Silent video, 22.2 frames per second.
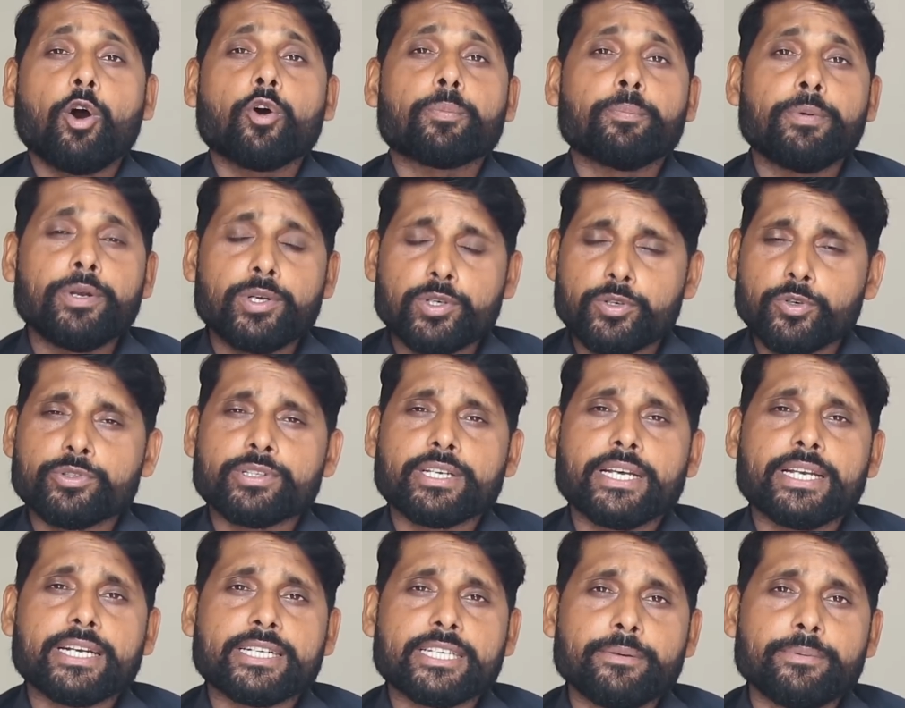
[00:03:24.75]
और
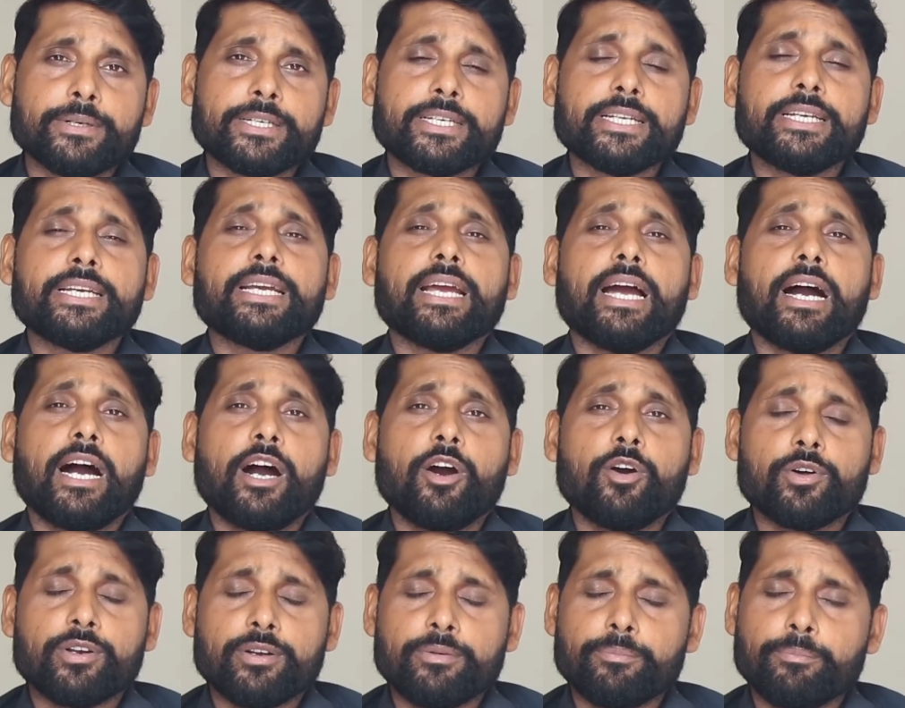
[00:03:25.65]
ब्लूटूथ कनेक्टिविटी
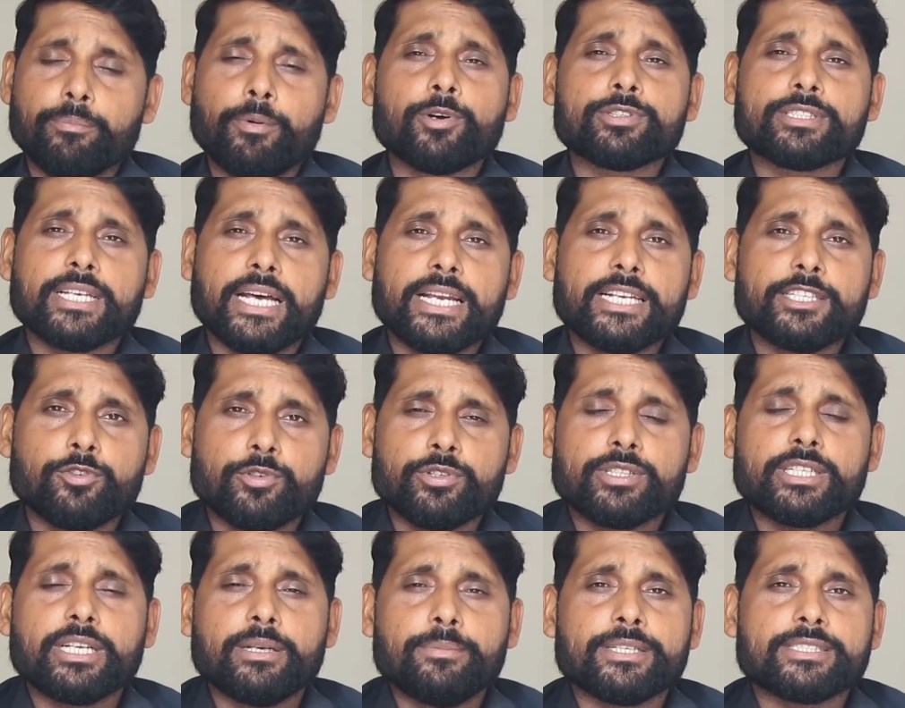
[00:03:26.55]
और बहुत सारे
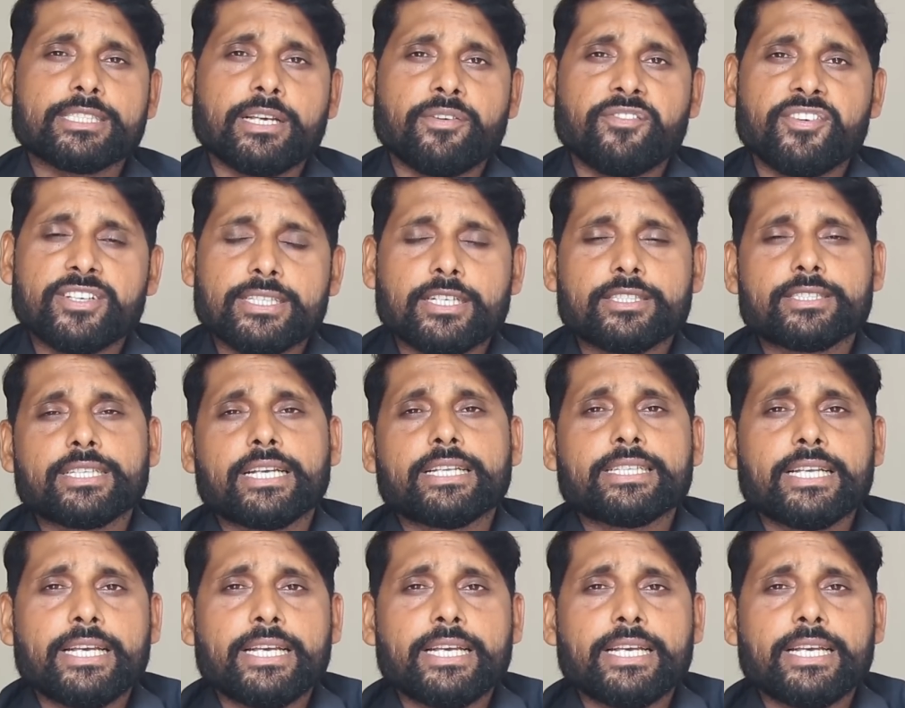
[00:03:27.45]
जो टी के फीचर्स